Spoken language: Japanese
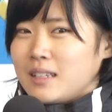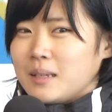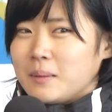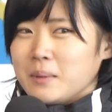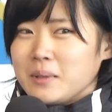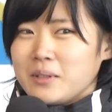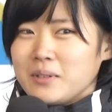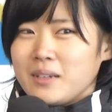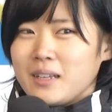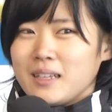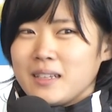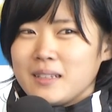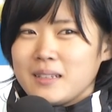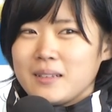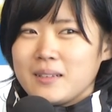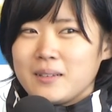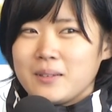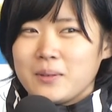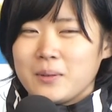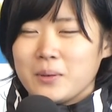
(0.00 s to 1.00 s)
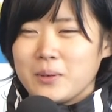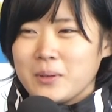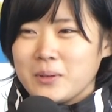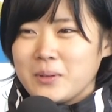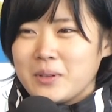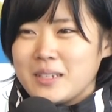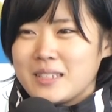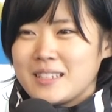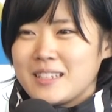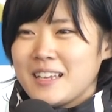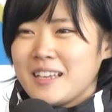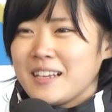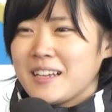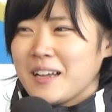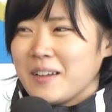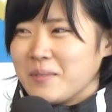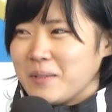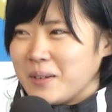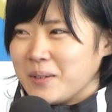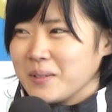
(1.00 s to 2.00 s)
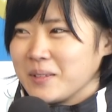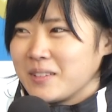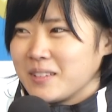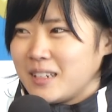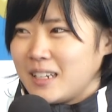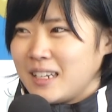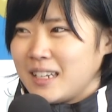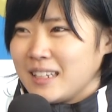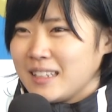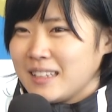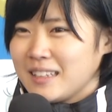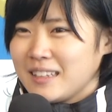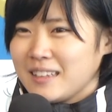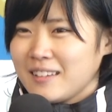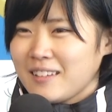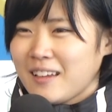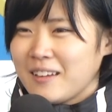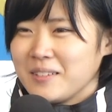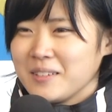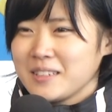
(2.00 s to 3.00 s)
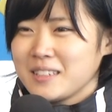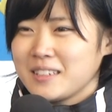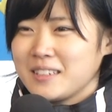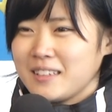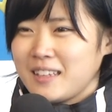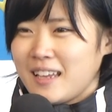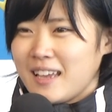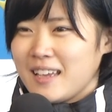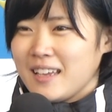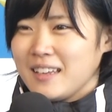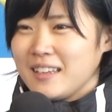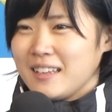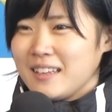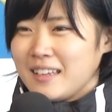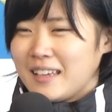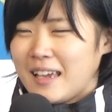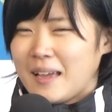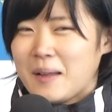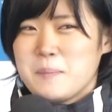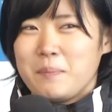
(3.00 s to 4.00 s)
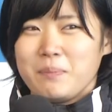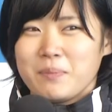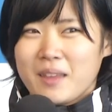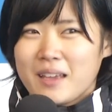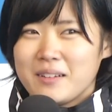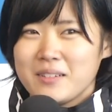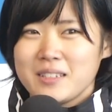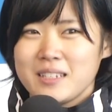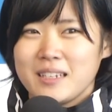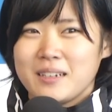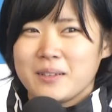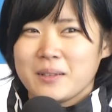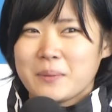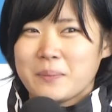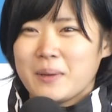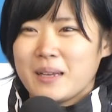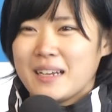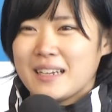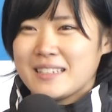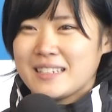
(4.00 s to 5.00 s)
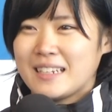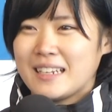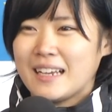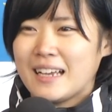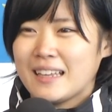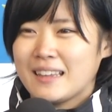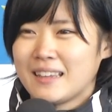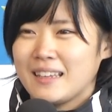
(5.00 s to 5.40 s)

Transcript: 大和学校の1年間は本当に楽しくて、はい、いや楽しいことばっかじゃなかっ